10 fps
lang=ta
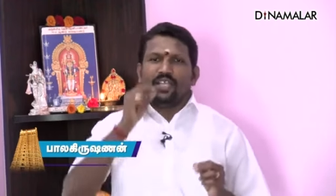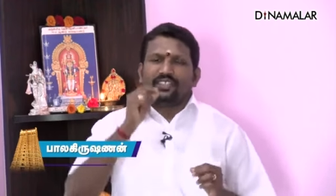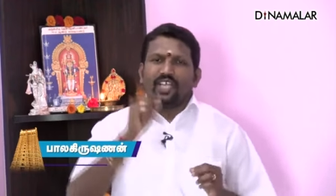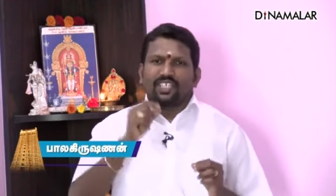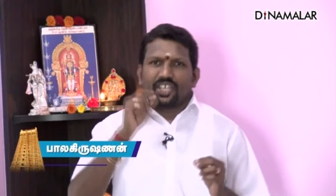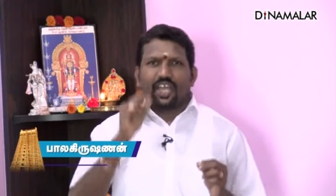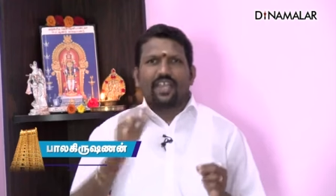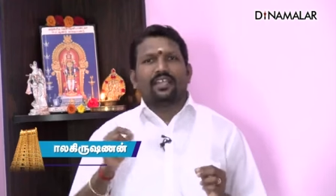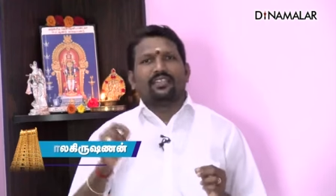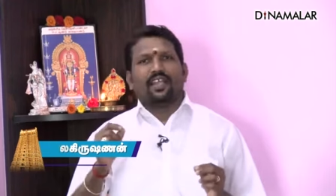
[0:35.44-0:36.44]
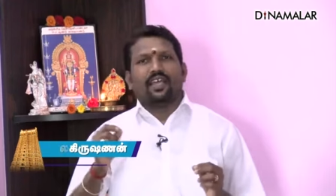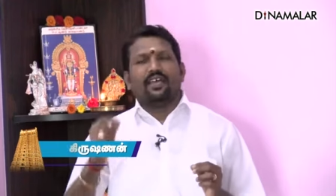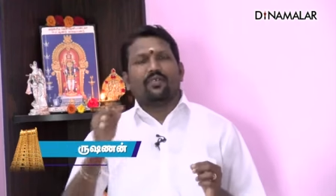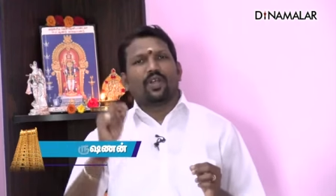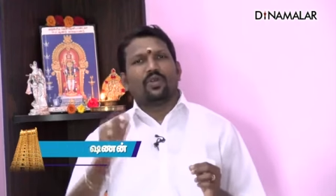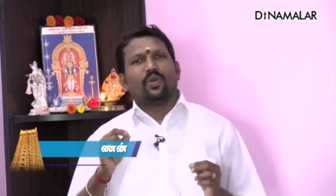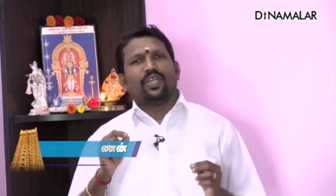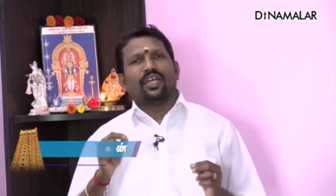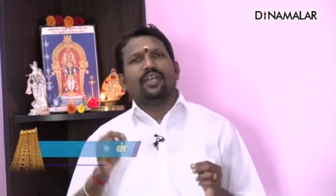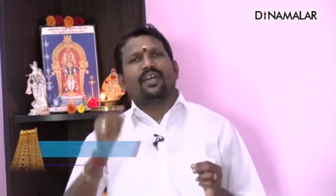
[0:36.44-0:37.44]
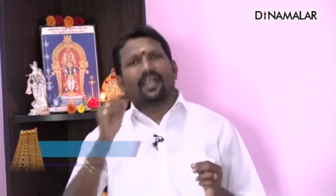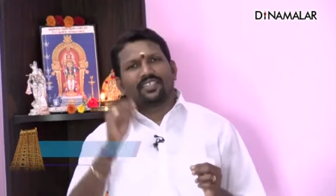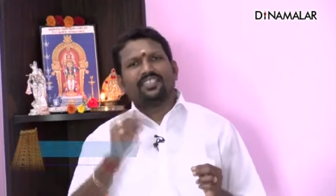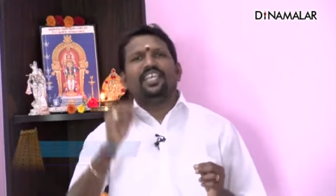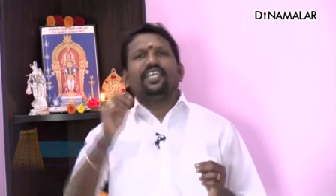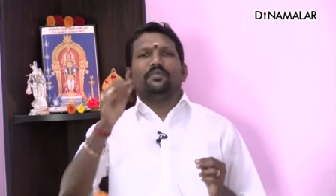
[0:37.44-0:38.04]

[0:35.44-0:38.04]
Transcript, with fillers: தக்ஷணாயணத்தில் வரக்கூடிய கடைசி